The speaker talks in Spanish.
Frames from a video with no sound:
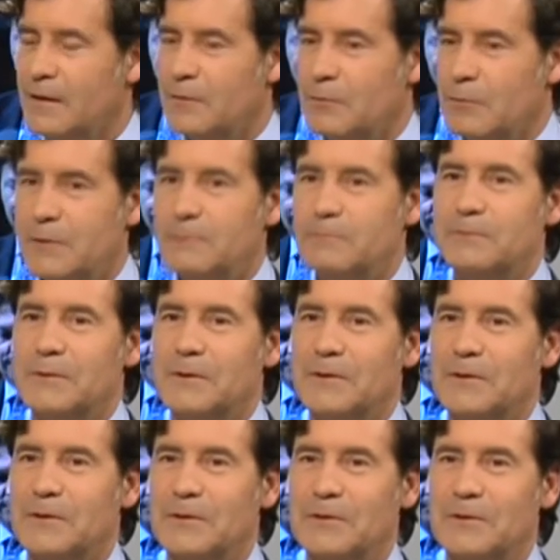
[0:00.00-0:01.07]
Bueno,
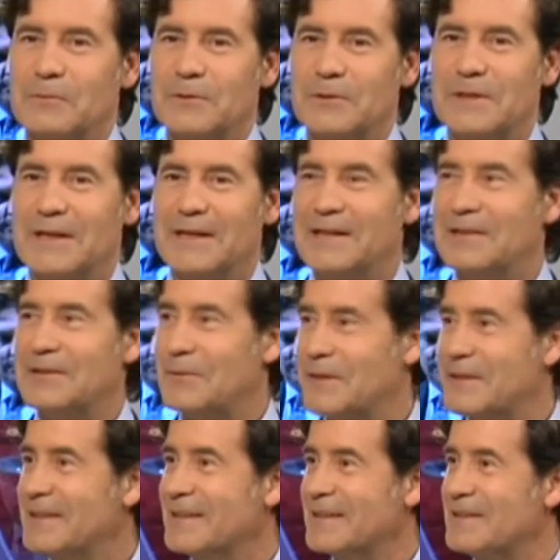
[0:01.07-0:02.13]
como decía en la
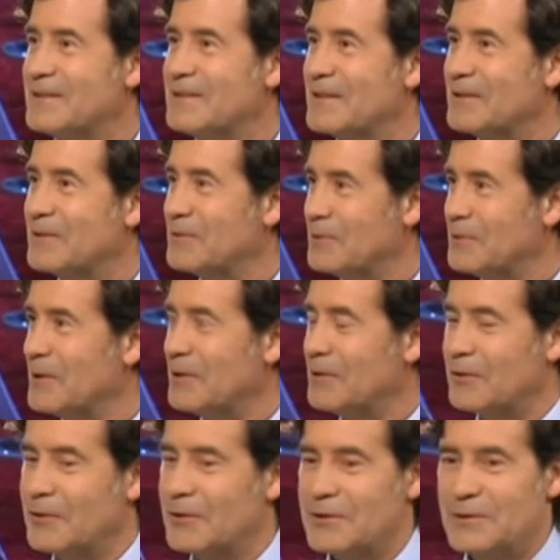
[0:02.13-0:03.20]
entrevista que hice con el
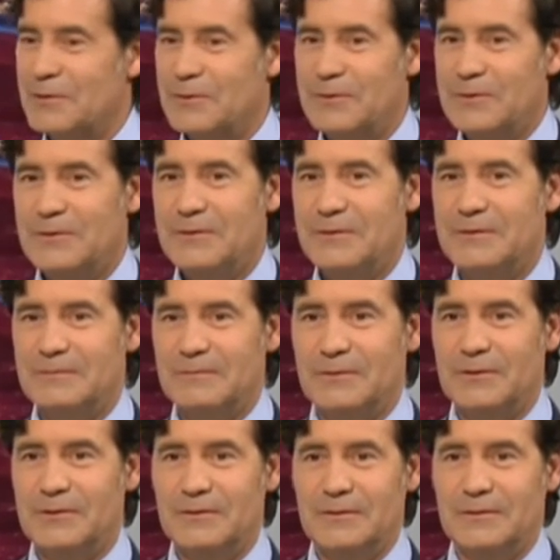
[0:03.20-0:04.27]
correo hace poco,
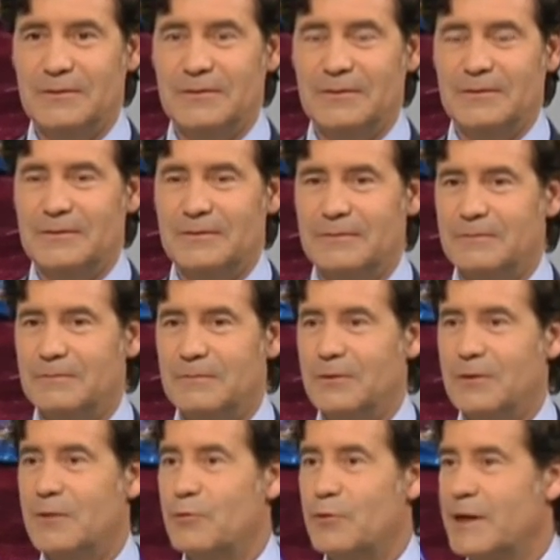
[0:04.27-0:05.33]
yo eh, lo
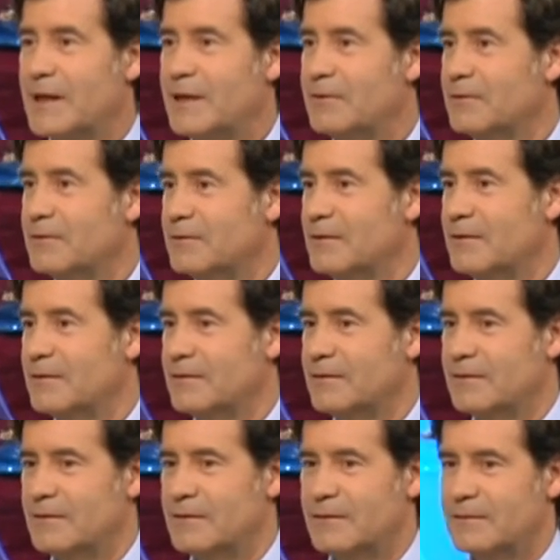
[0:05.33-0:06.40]
dije muy claro,
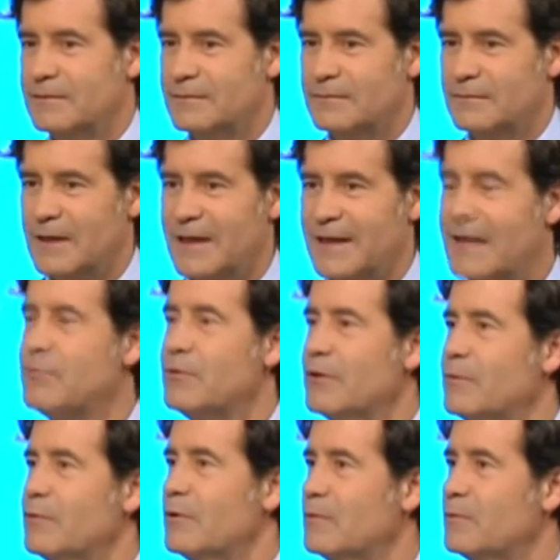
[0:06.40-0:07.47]
el, cambio
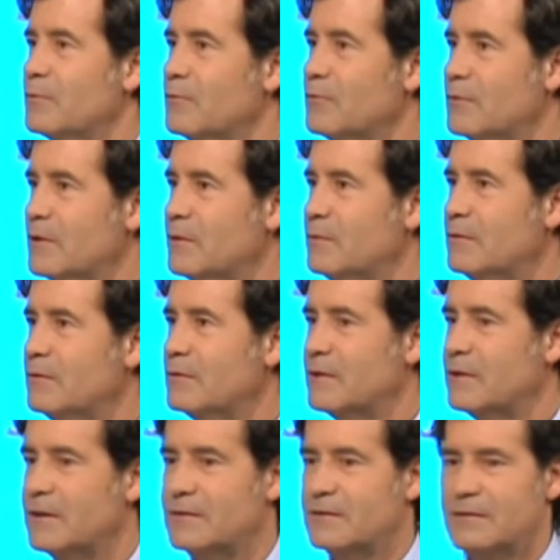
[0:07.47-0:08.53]
de modelo productivo
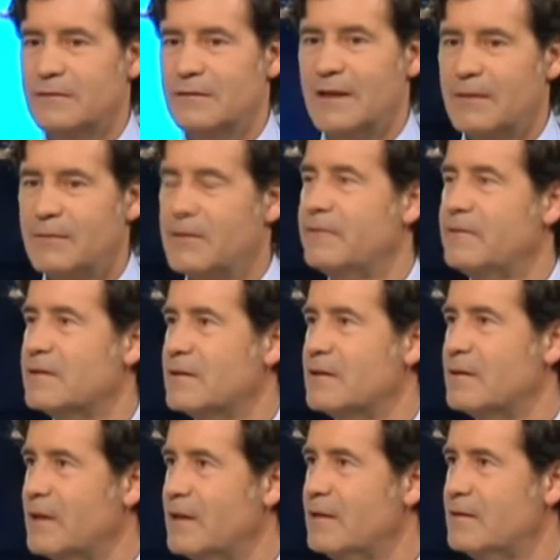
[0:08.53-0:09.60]
es dar más
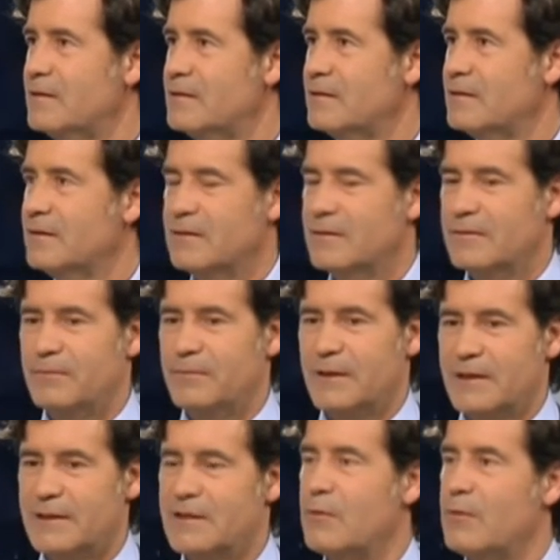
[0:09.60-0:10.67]
facilidades
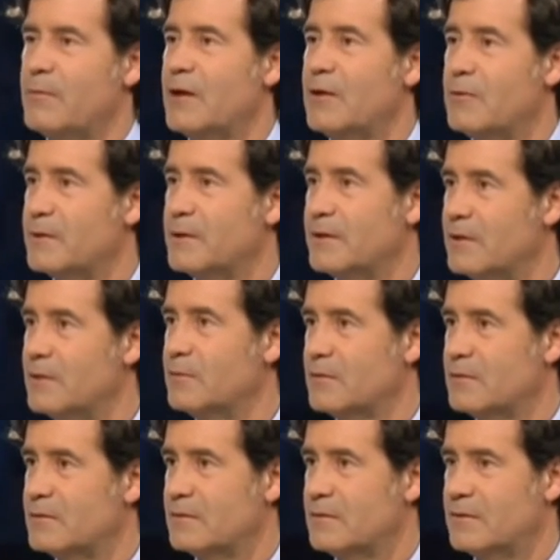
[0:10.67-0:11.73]
para que seamos más
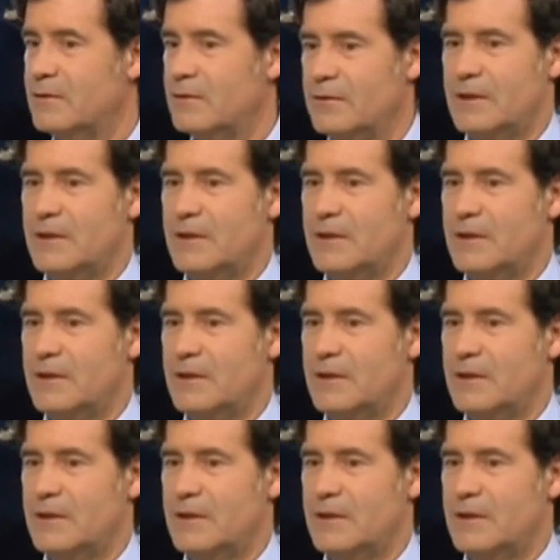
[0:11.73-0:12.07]
competitivos y lo que